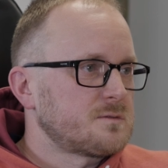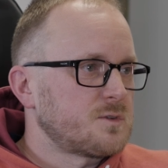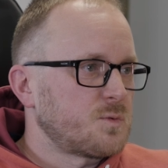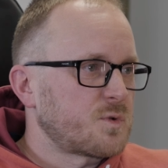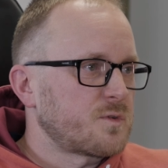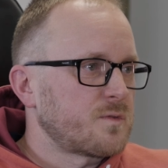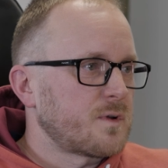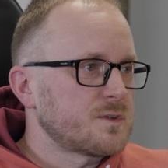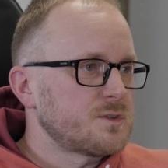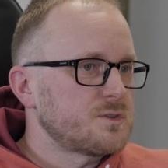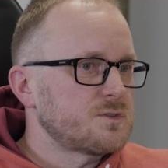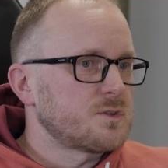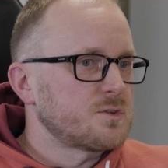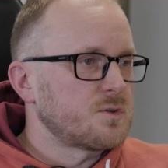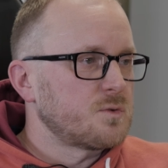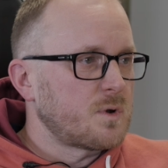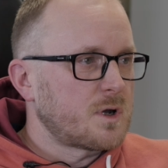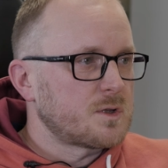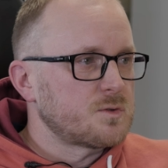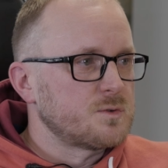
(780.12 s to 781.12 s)
doprowadzić to
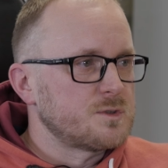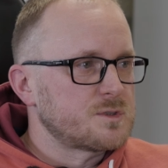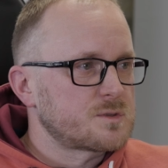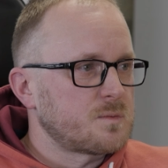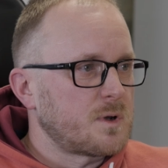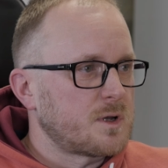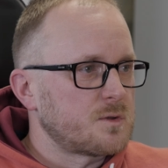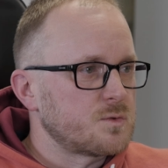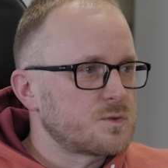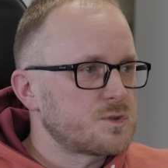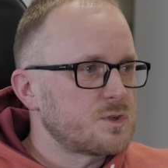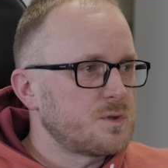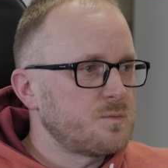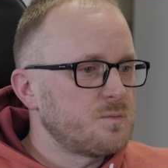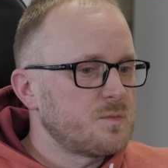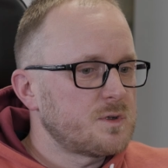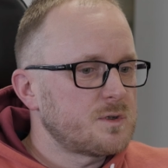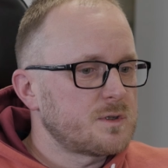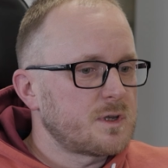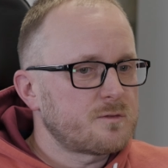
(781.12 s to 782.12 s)
do ładu i składu. Czyli
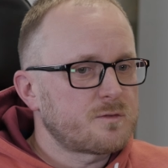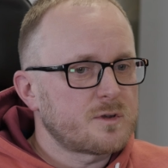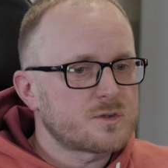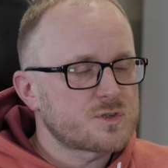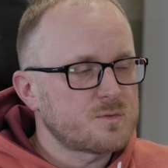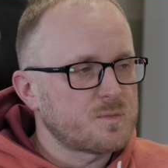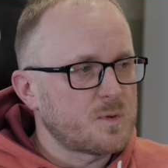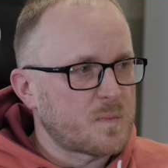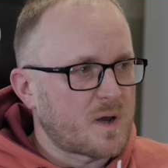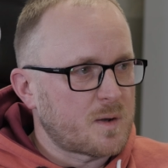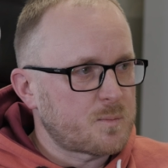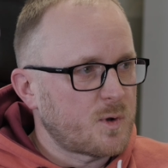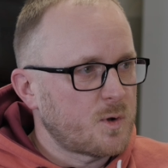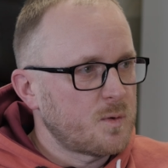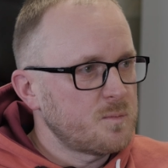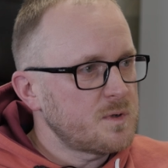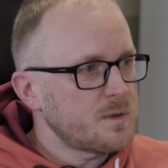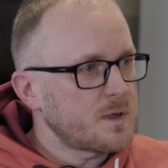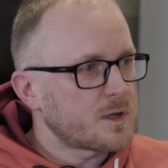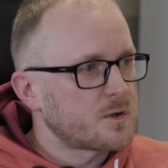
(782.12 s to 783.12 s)
my nie wierzymy
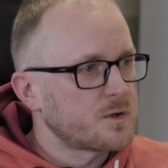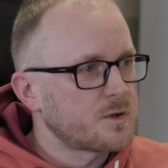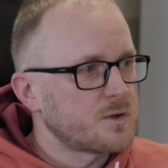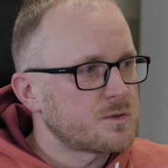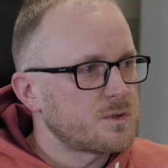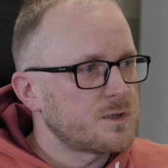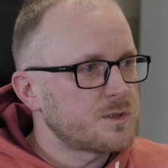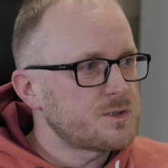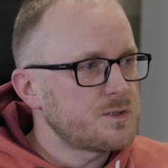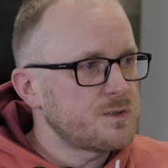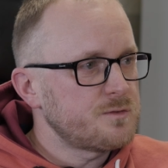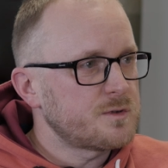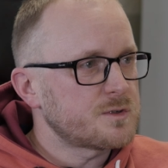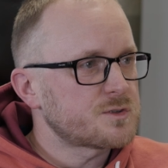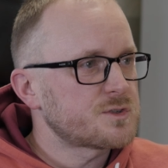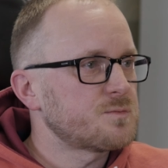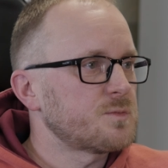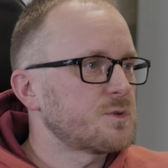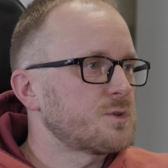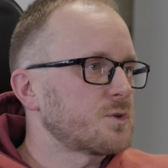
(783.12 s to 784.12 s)
mapom jako geodeci,
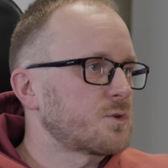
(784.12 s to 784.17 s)
wierzymy